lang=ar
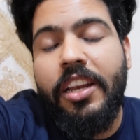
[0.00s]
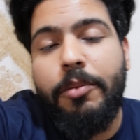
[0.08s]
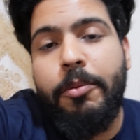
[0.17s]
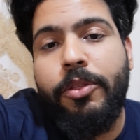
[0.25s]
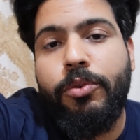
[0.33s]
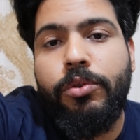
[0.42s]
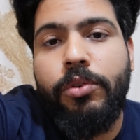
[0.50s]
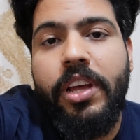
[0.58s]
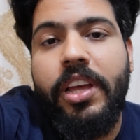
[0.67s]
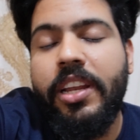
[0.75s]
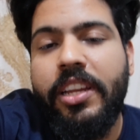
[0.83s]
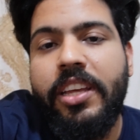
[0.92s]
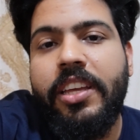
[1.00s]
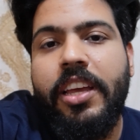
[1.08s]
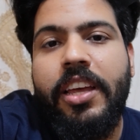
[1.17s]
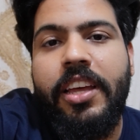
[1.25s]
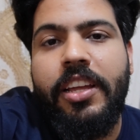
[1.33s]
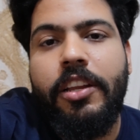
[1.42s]
اللي مذكورة اللي
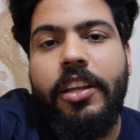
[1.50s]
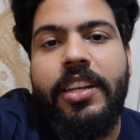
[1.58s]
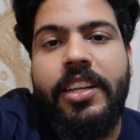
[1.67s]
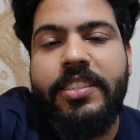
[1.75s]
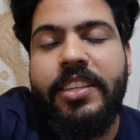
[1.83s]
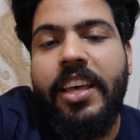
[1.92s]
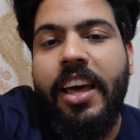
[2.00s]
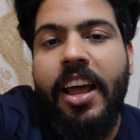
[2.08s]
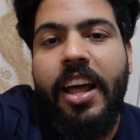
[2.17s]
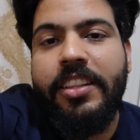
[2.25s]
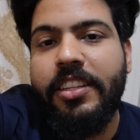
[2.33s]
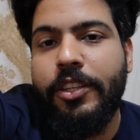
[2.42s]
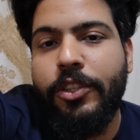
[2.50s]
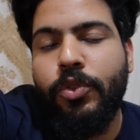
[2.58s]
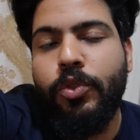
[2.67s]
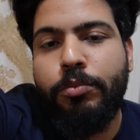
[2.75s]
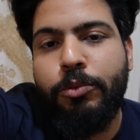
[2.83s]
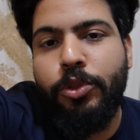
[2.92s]
هي للسيارات اللي
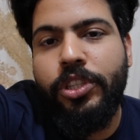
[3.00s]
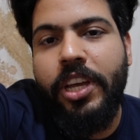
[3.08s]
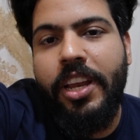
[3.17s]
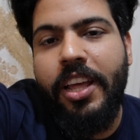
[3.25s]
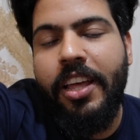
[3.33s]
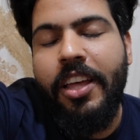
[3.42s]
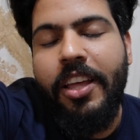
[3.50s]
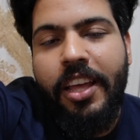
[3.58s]
تكون موديلها